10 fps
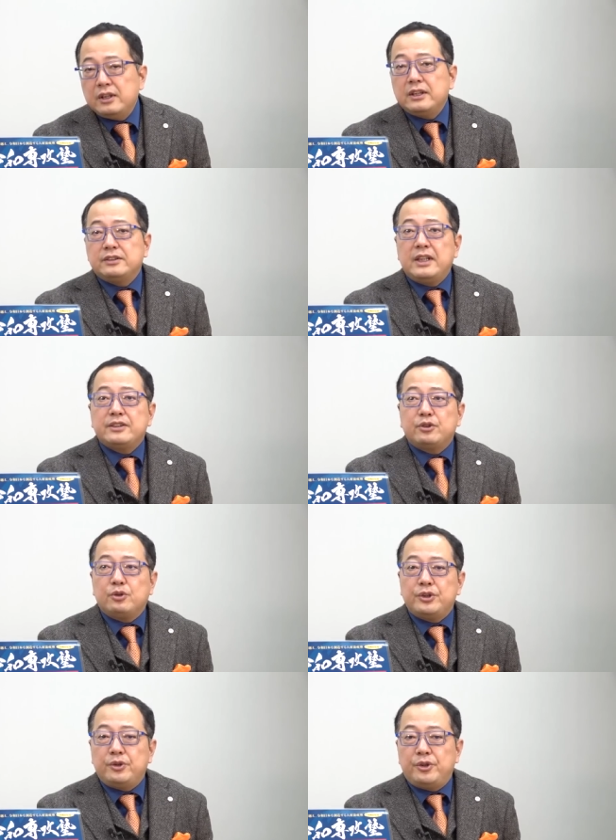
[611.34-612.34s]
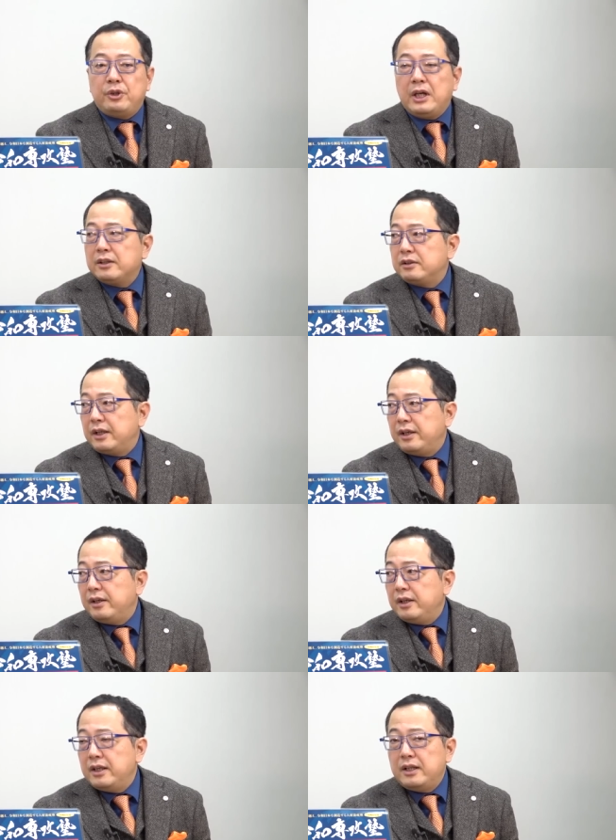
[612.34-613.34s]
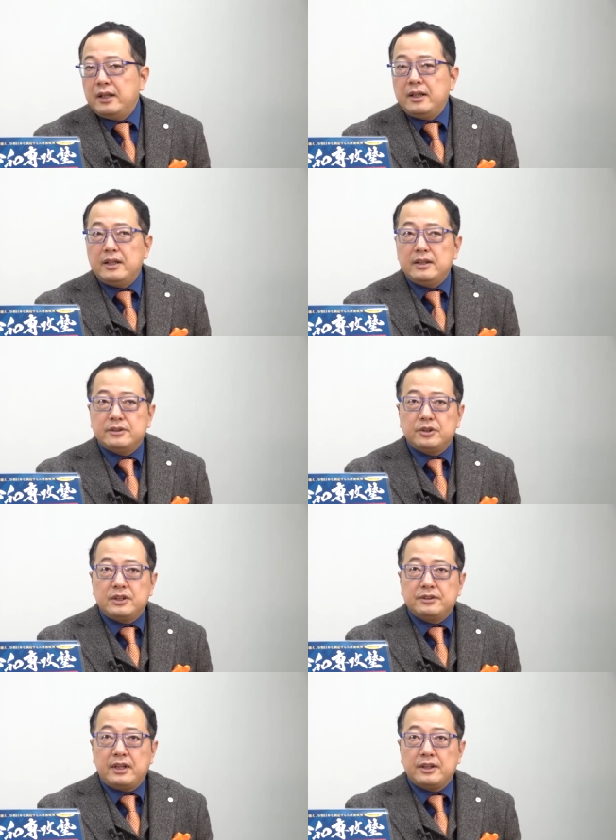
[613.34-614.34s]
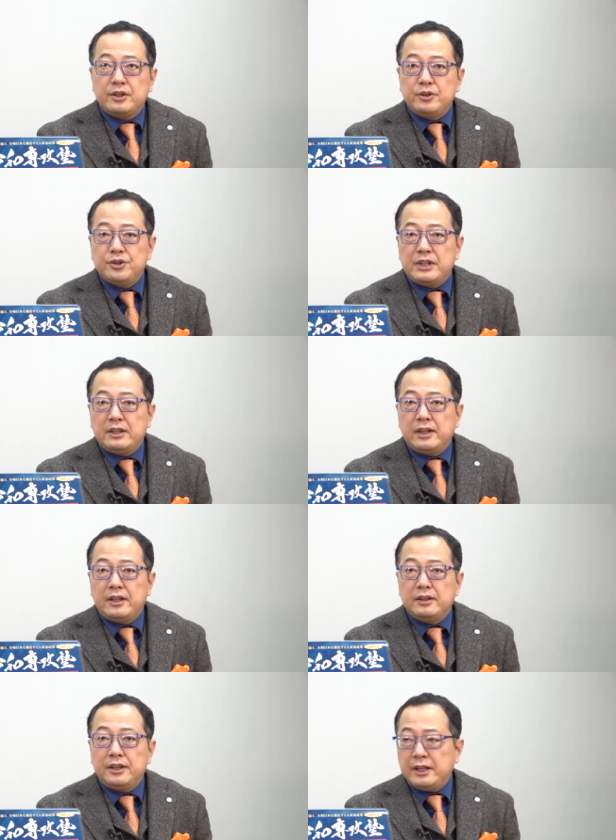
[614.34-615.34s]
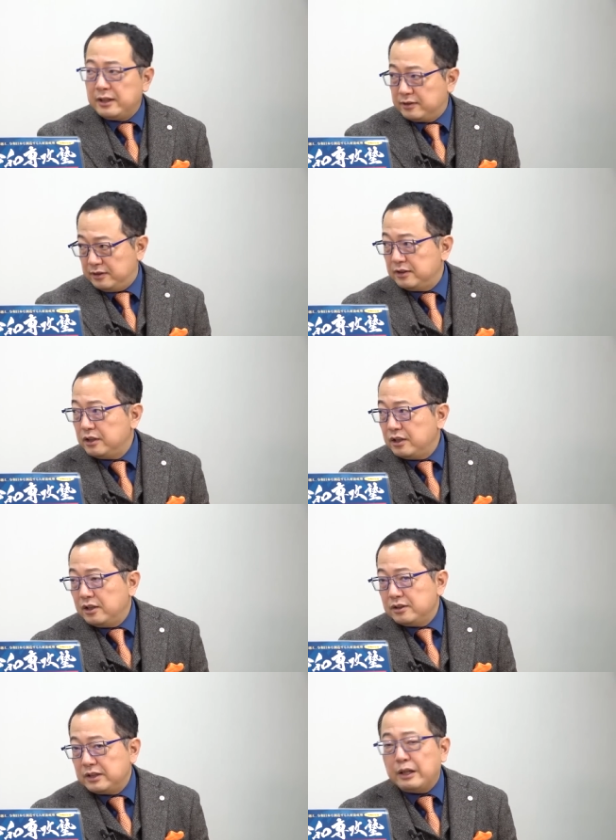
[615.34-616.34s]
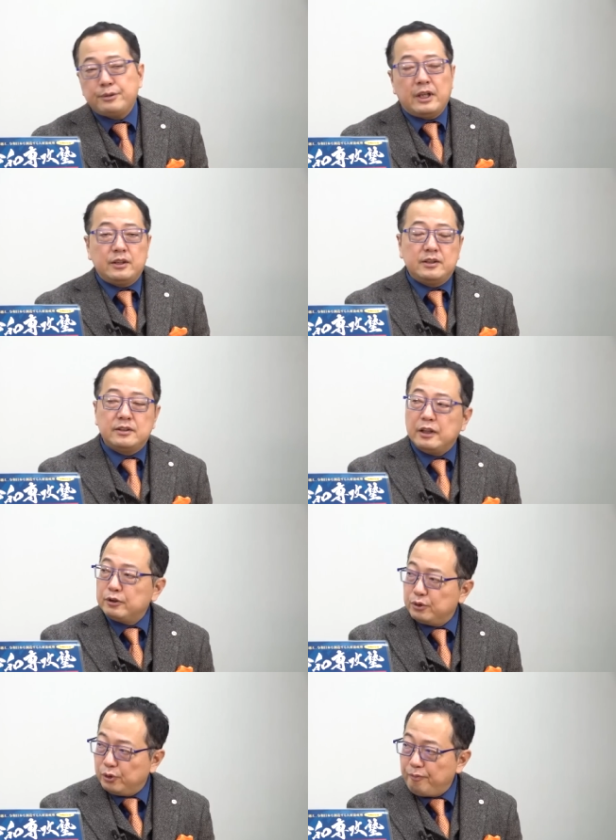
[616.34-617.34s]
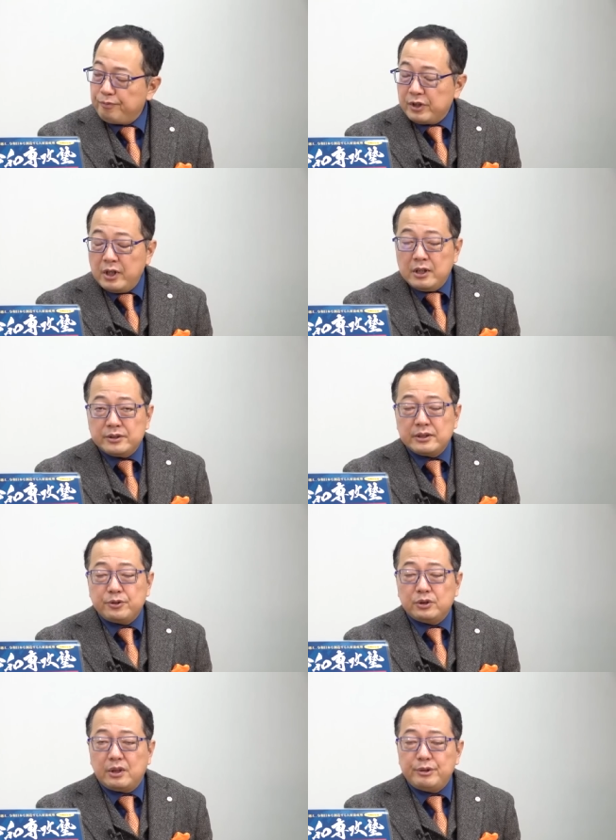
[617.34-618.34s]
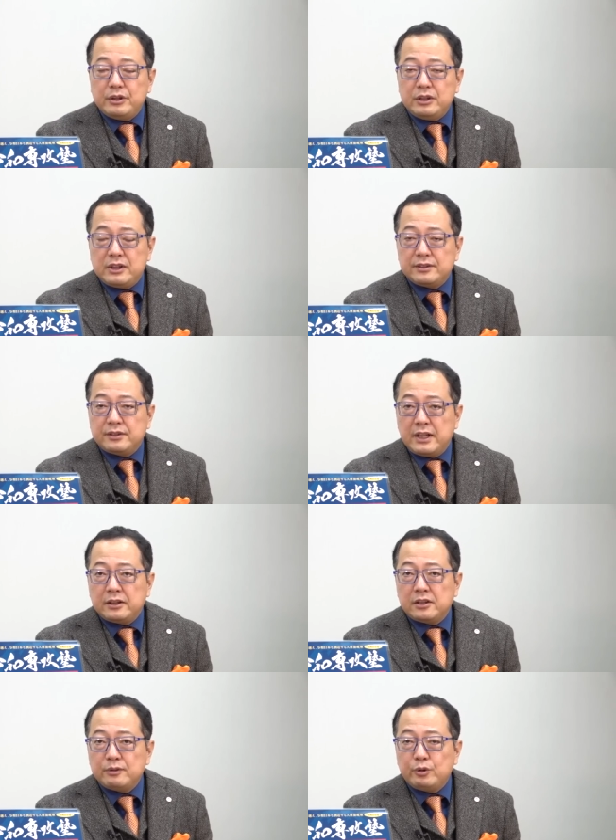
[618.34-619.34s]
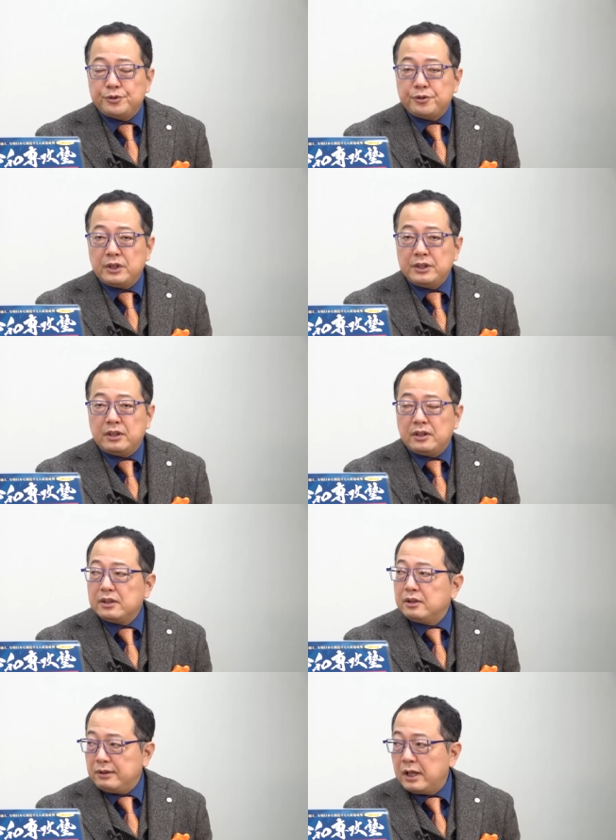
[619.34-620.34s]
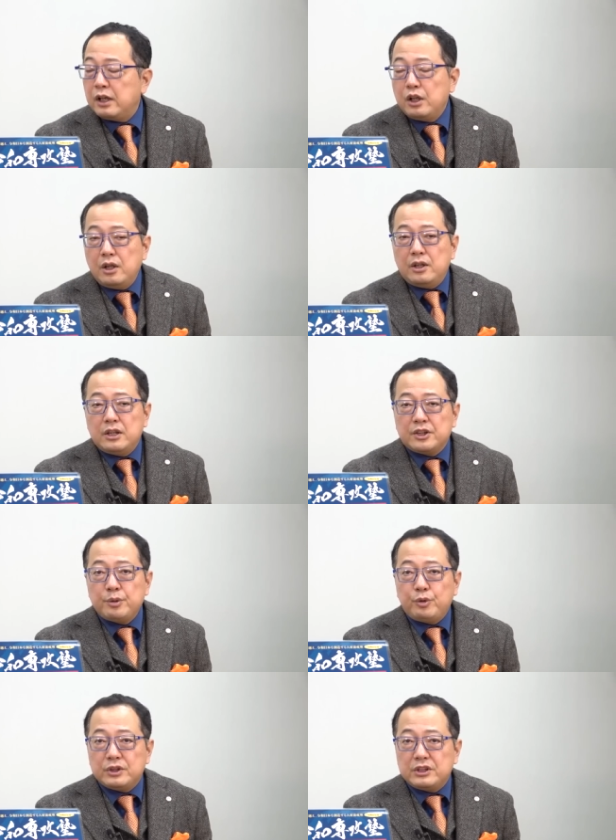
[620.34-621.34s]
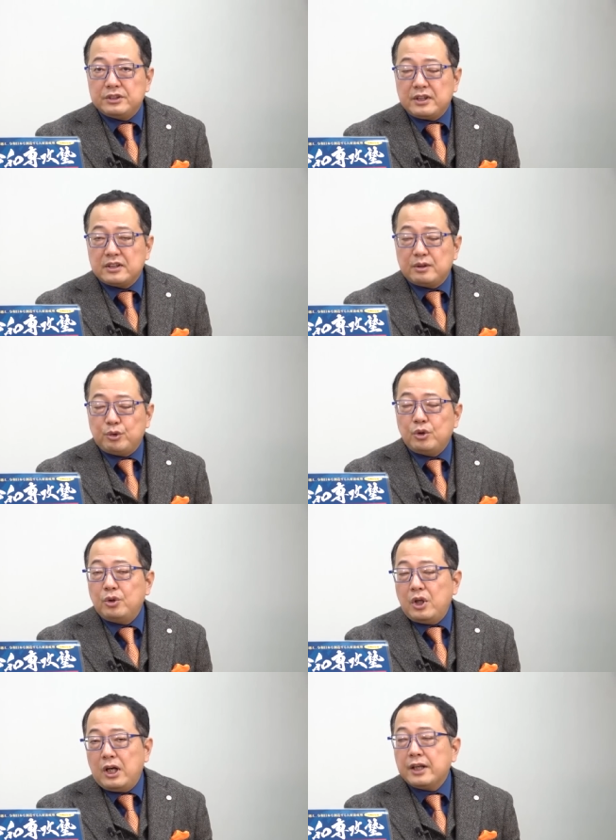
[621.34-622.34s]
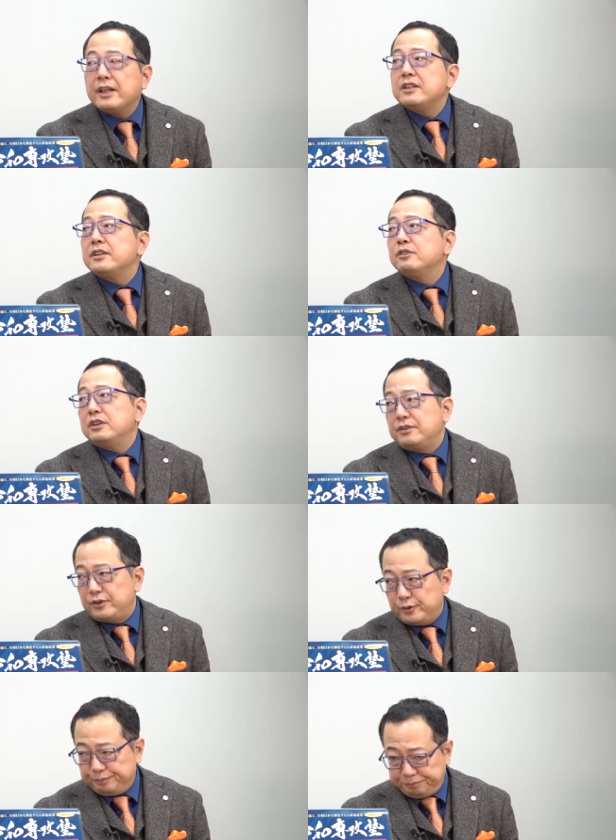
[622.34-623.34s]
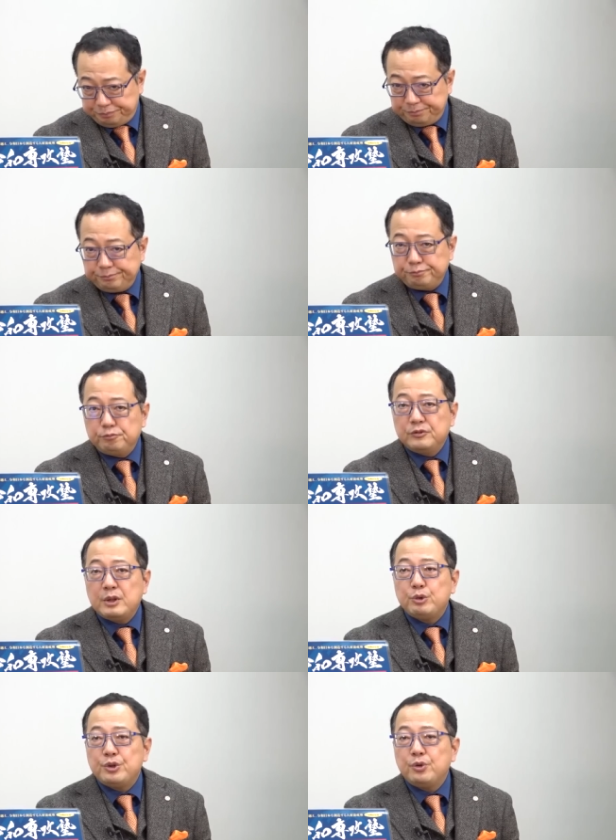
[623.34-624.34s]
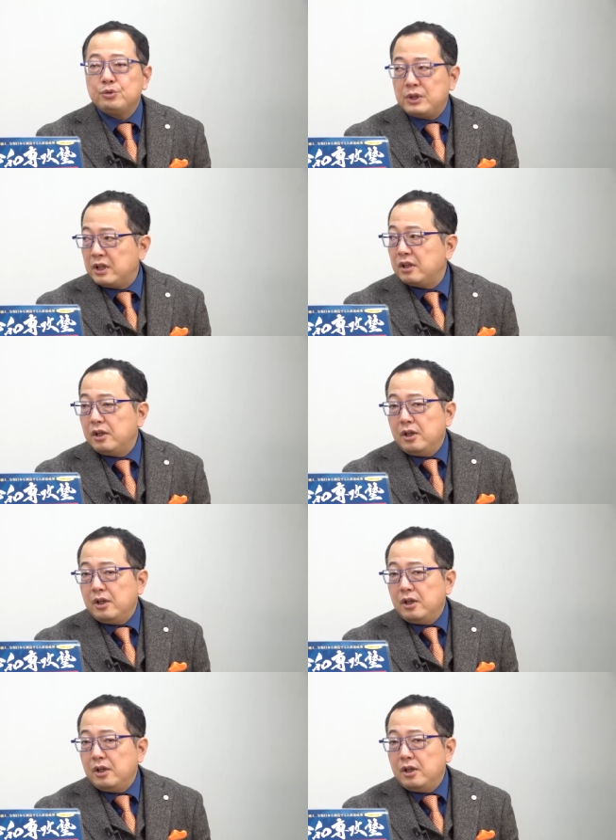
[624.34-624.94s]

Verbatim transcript: ですねその後いろいろあって、はい、えー、そしてさ90年代になってイラク、はい、そしてアフガニスタンと、うん、そその度にですね例えばオーストラリアなんかは、うん、規模は小さくても派遣してるんですよ。はいでも日本は、